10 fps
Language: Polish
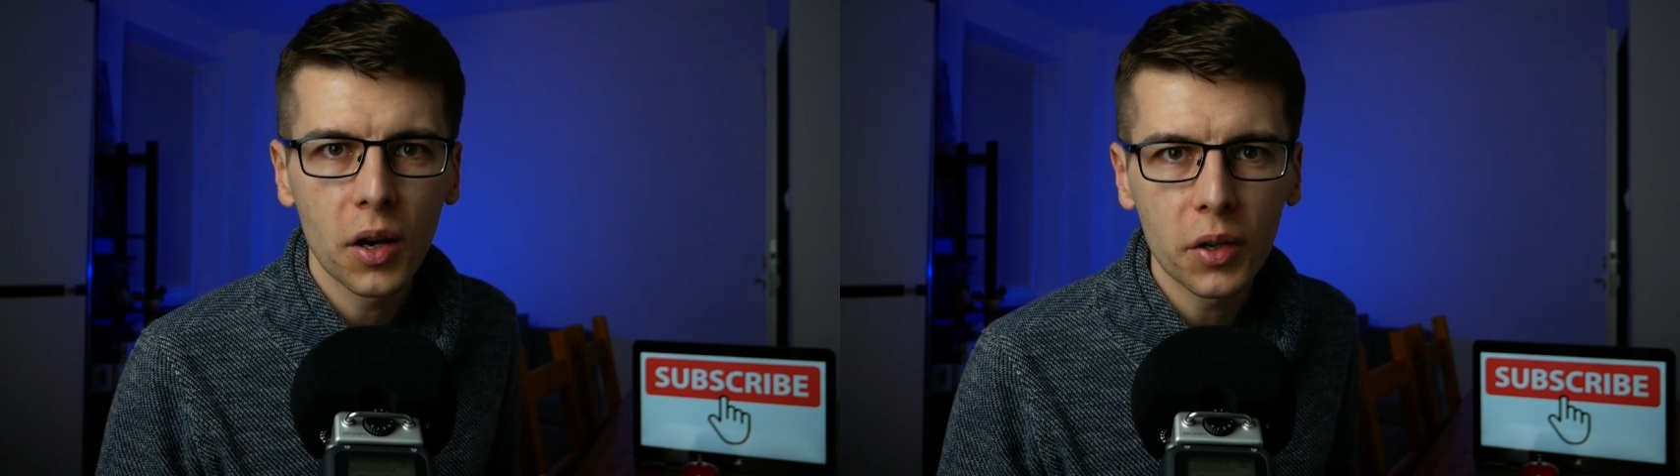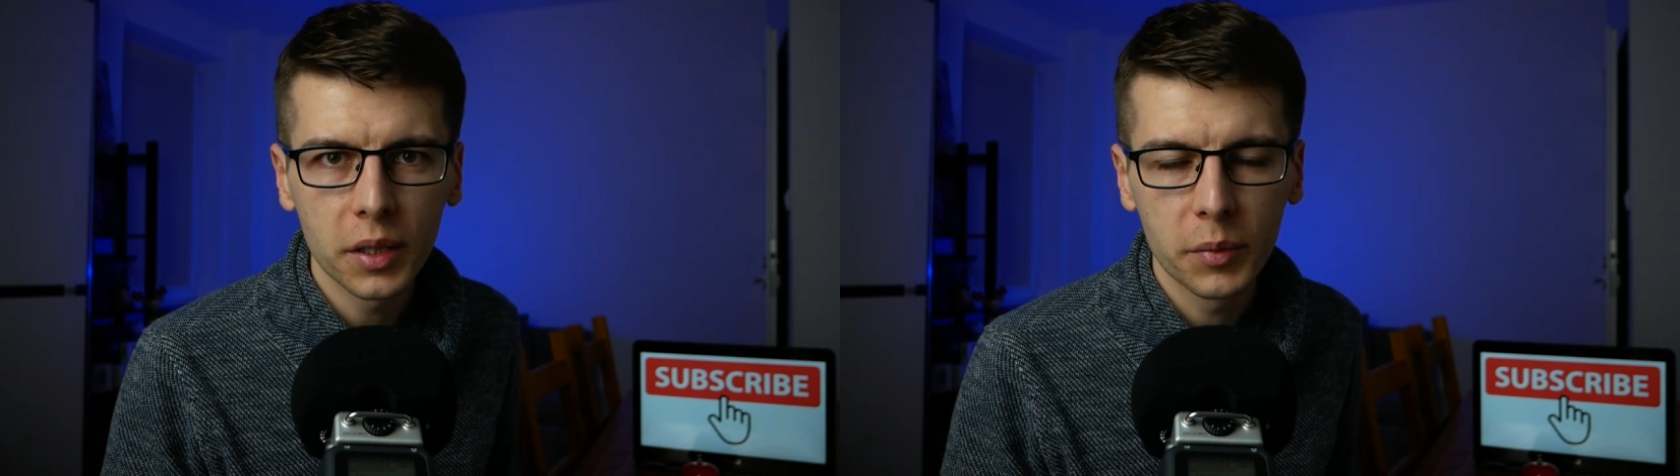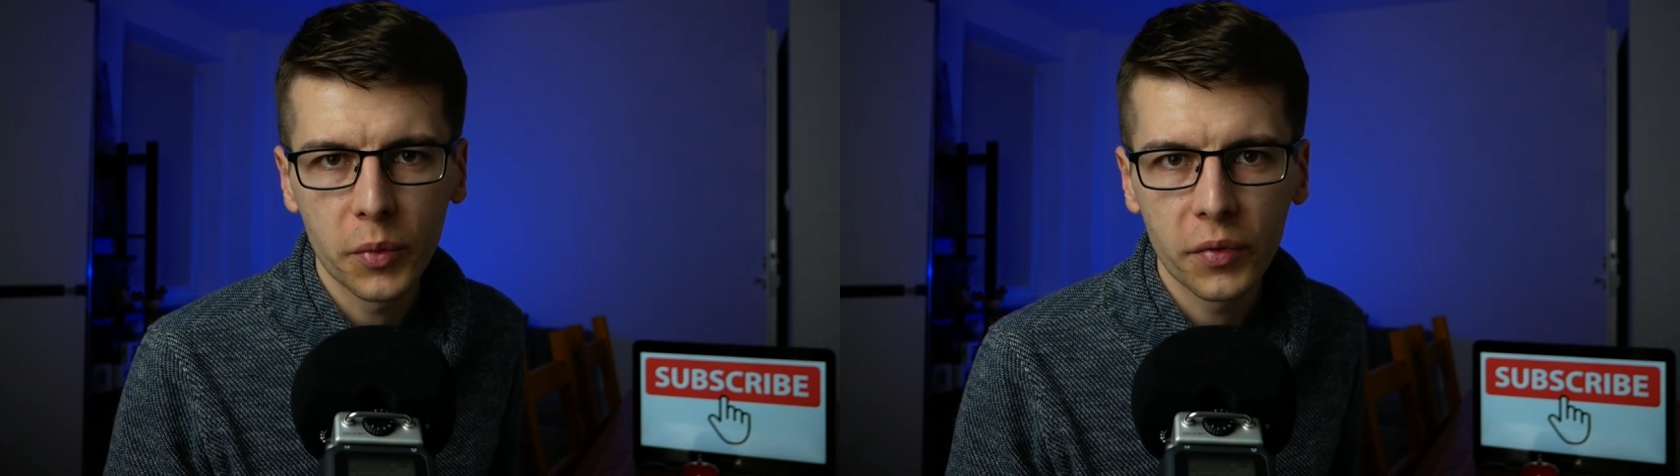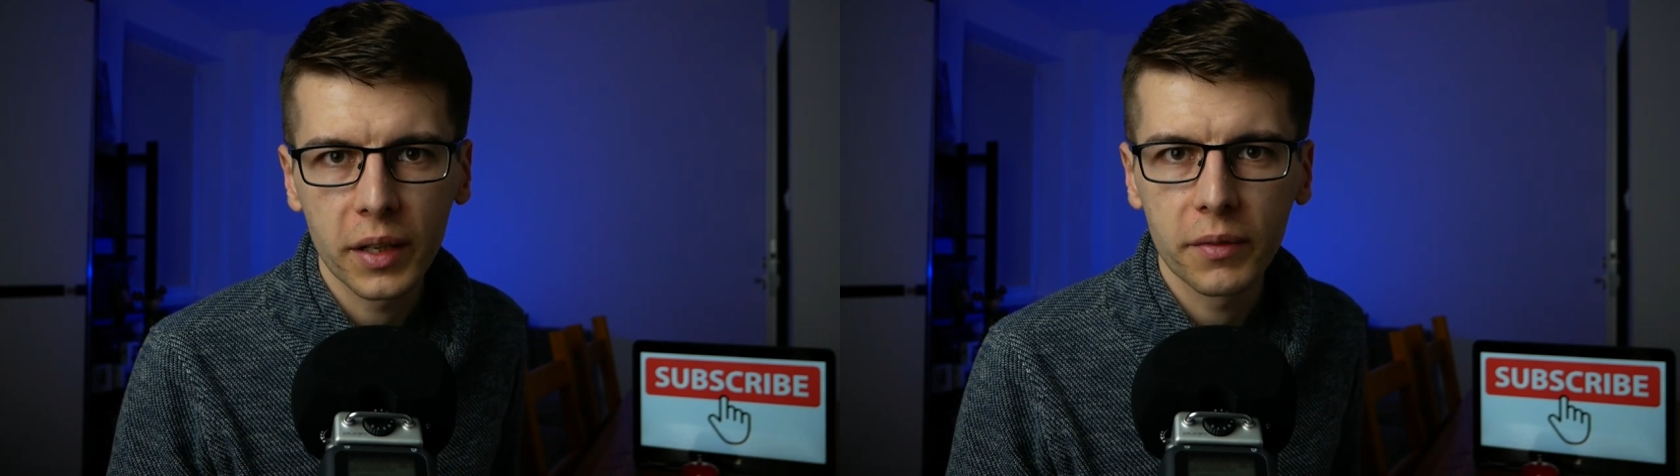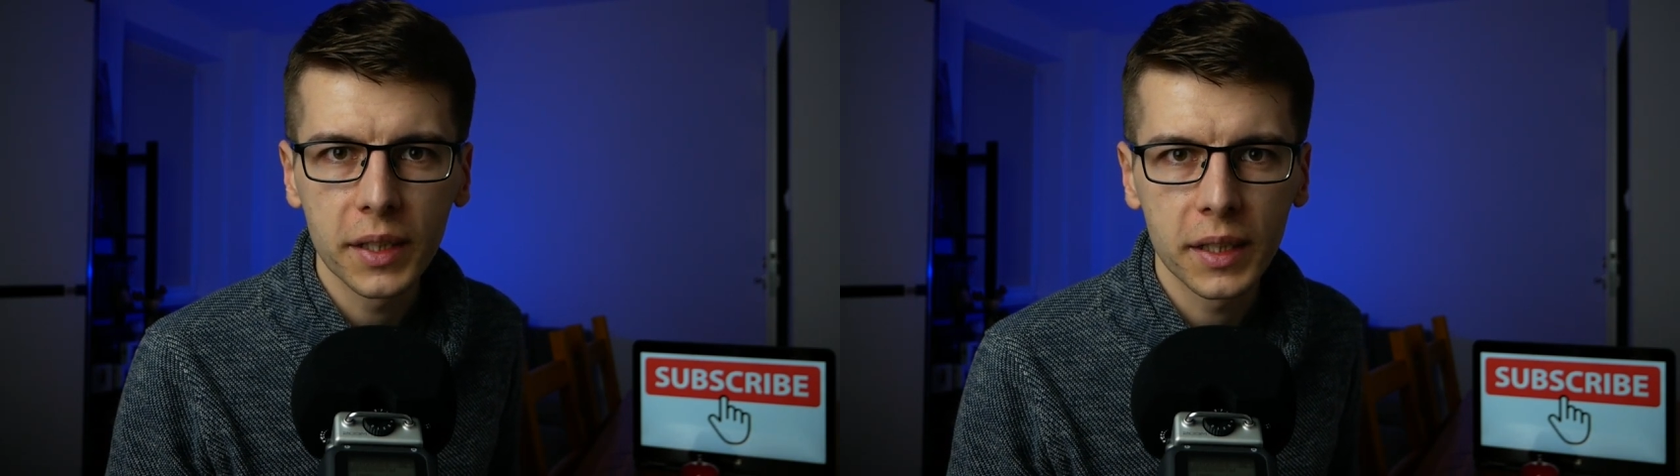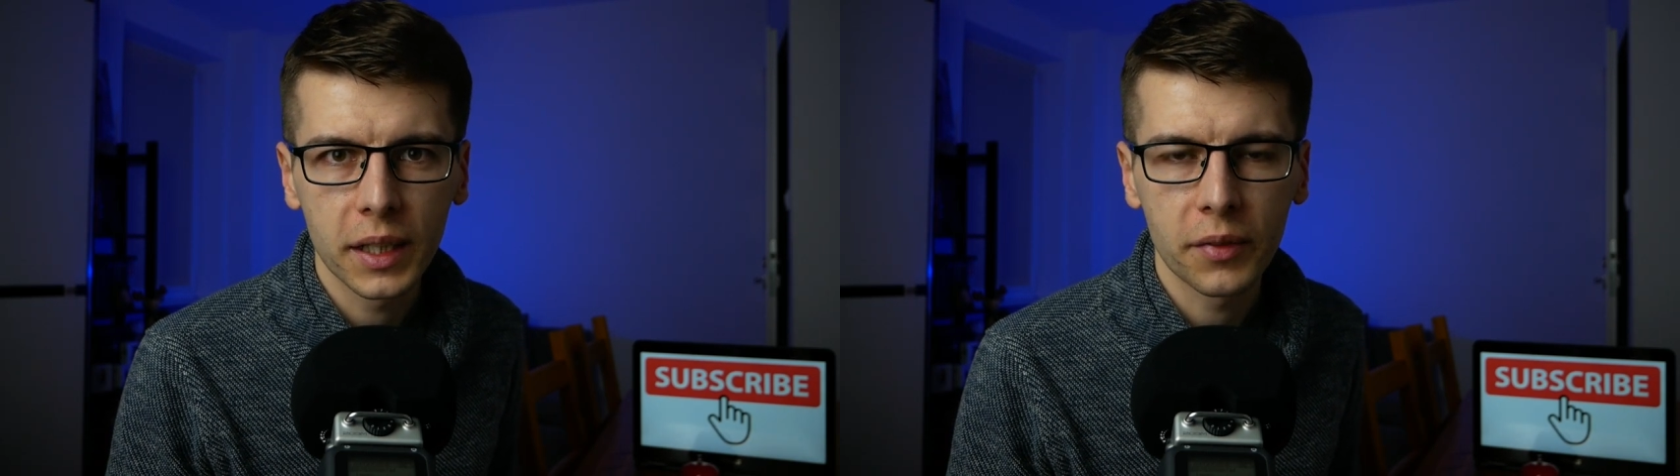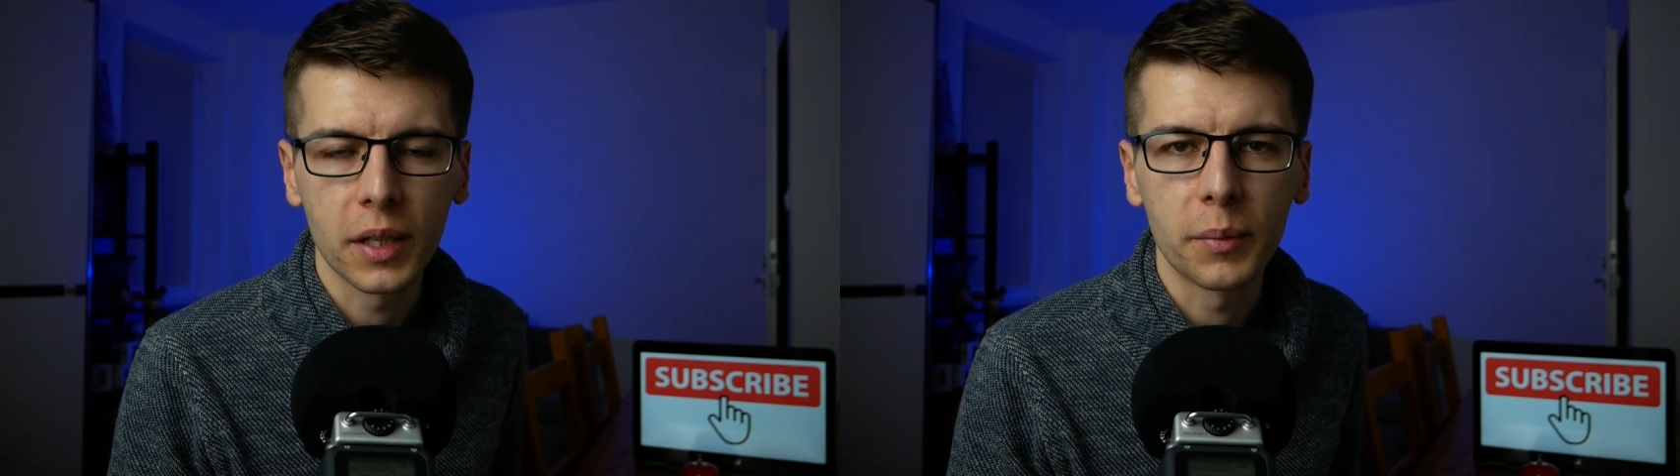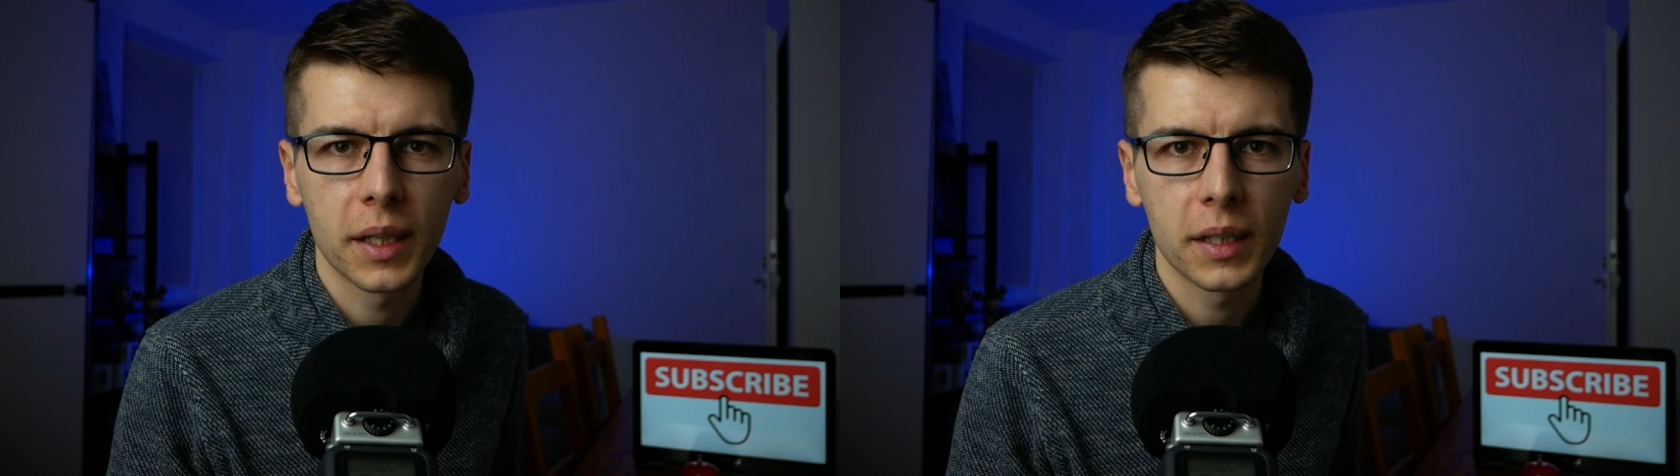O tym mówię w innych
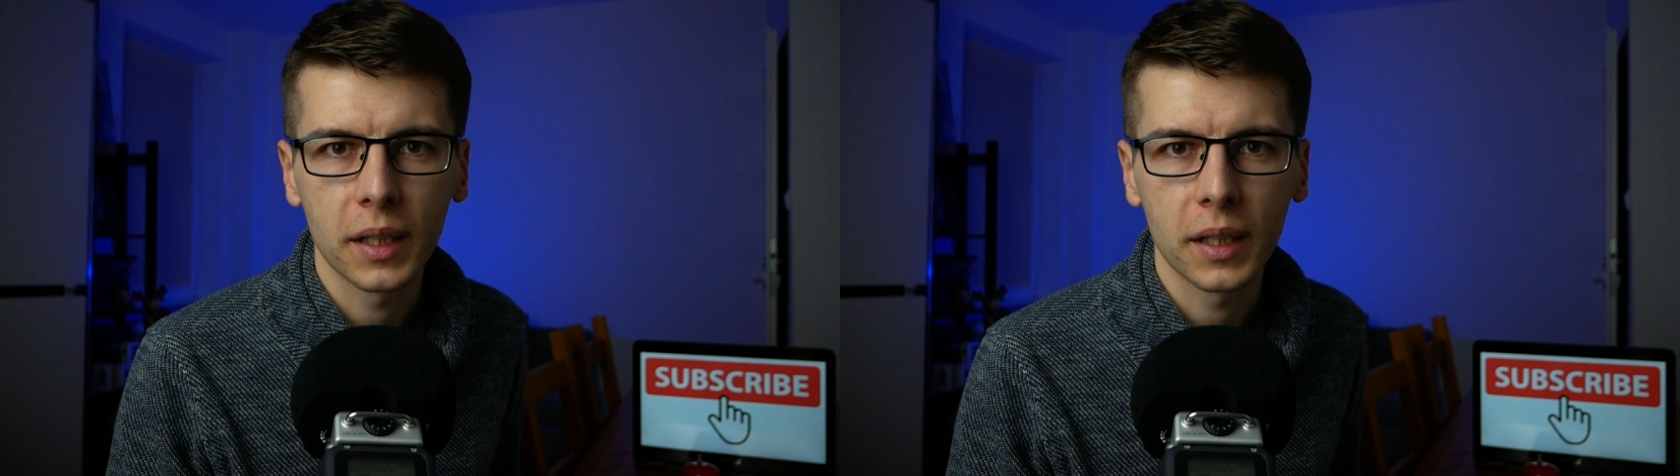filmach